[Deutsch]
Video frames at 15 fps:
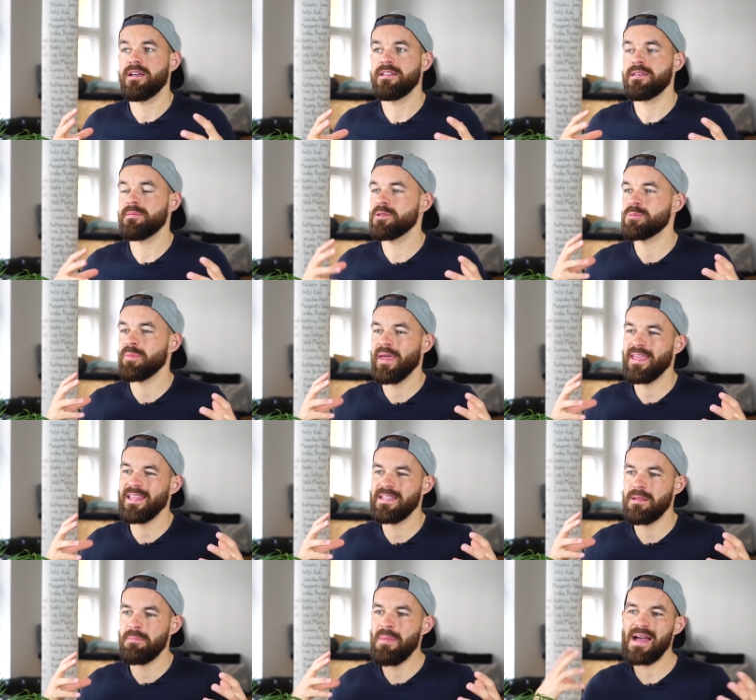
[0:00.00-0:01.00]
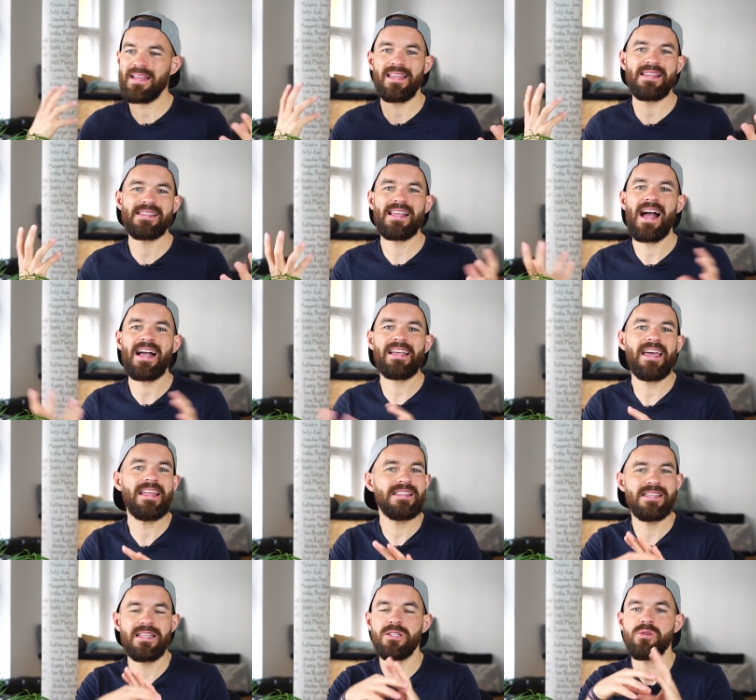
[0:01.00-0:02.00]
Dementsprechend macht das gar
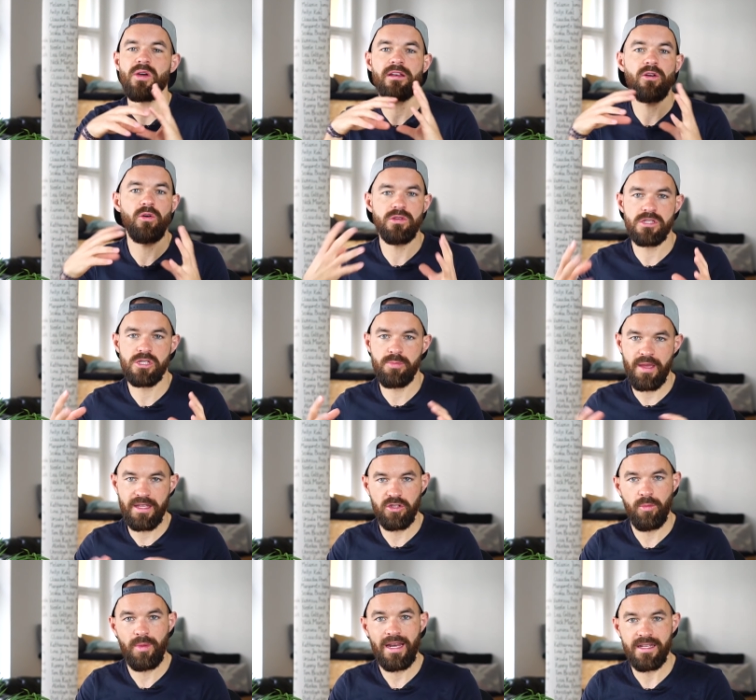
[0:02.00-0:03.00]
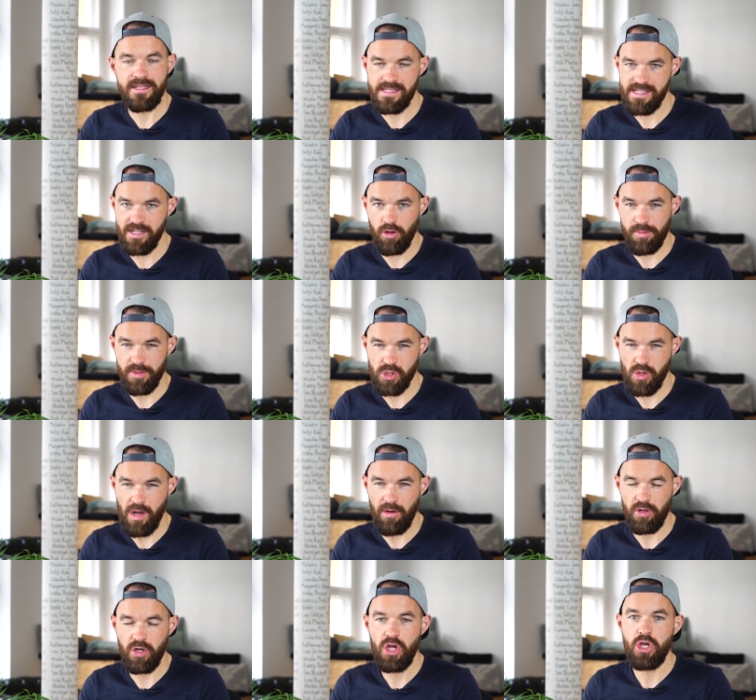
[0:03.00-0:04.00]
keinen Sinn, so ein großes Spektrum in eine Zielgruppe zu
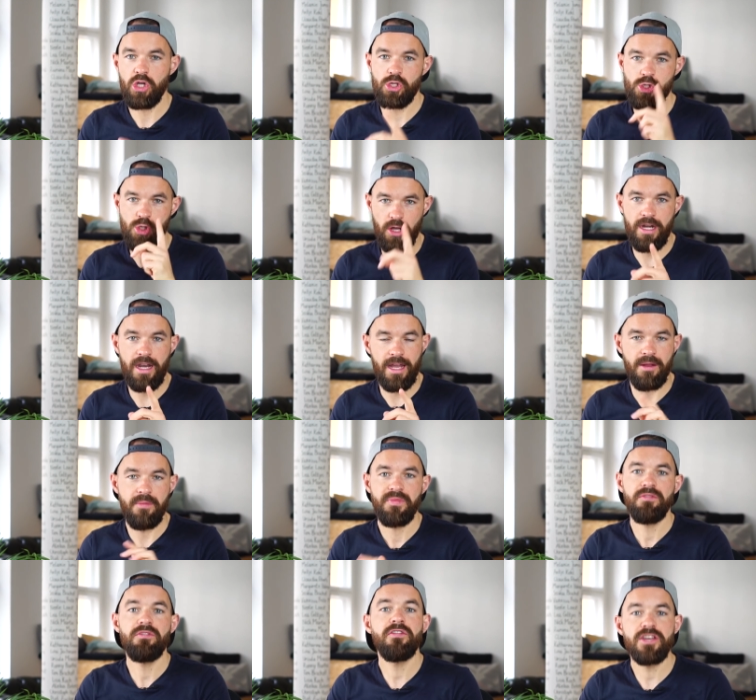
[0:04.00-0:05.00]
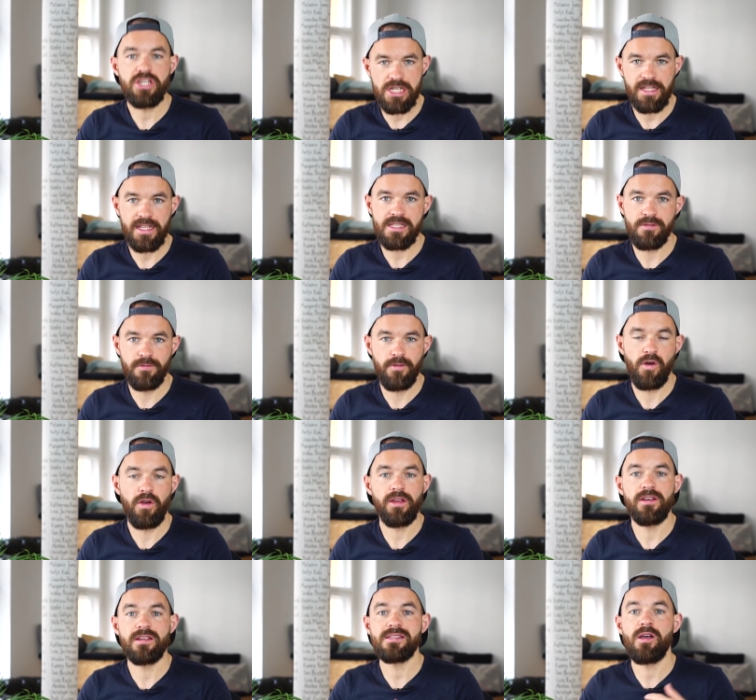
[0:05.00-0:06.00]
hauen, sondern wie wir stattdessen
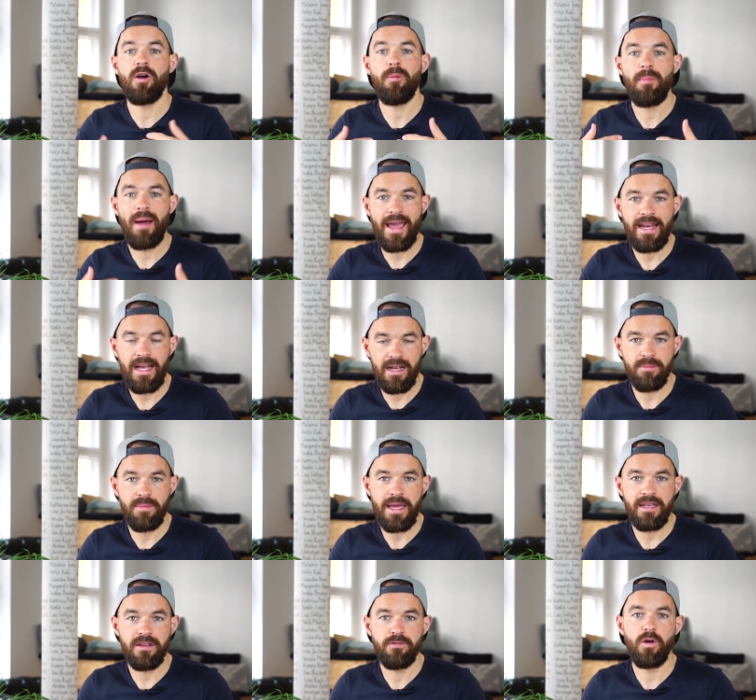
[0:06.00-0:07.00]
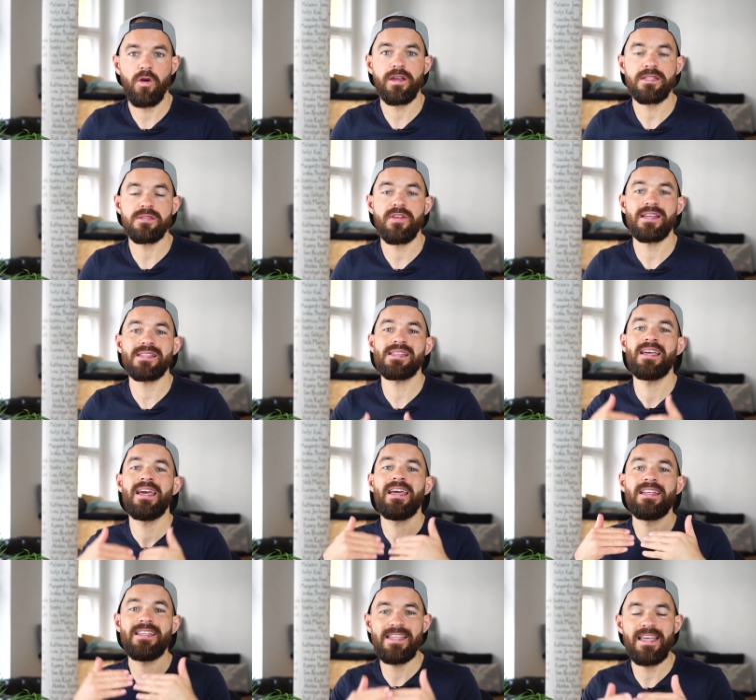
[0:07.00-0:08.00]
vorgehen, das ist auch meine, meine Vorgehensweise,
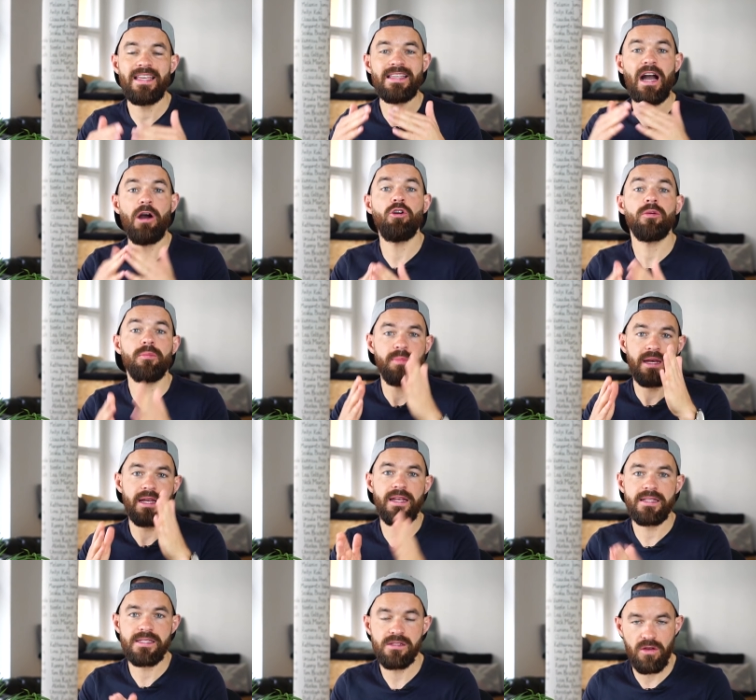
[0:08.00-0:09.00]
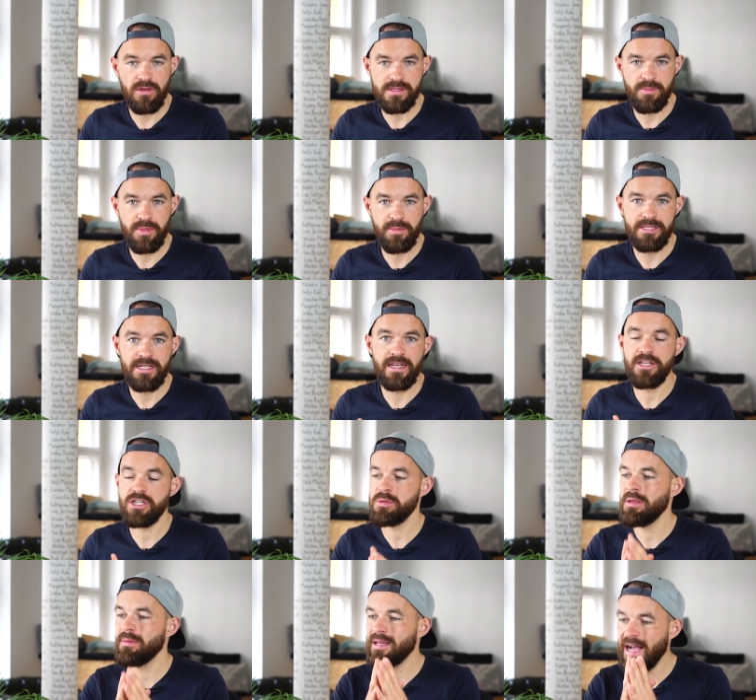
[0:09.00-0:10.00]
die ich auch bei der letzten Awesome People
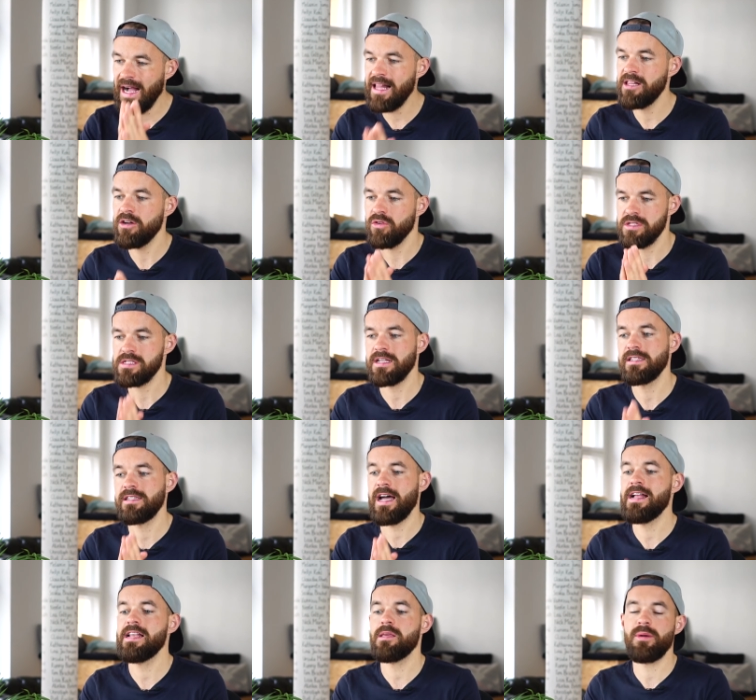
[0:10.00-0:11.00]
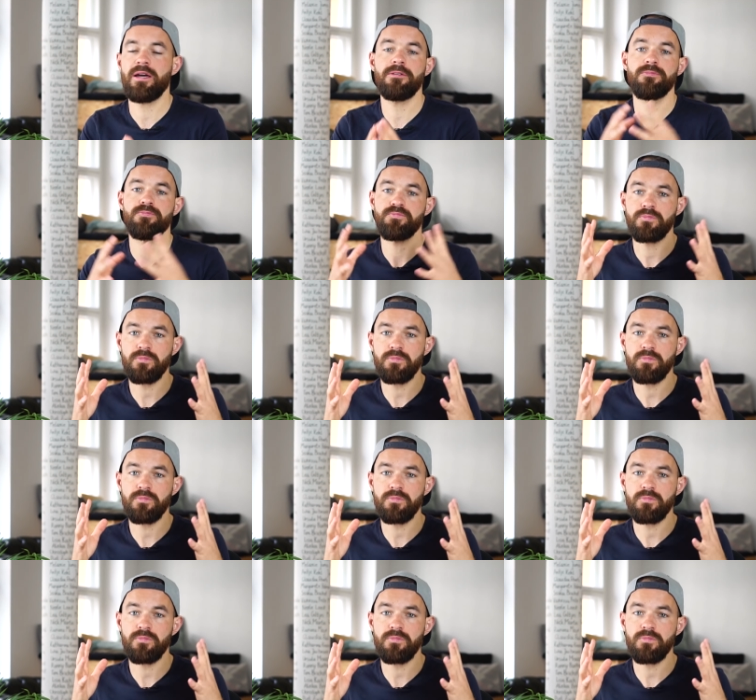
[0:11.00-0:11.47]
Talent Chemie mit all unseren Teilnehmern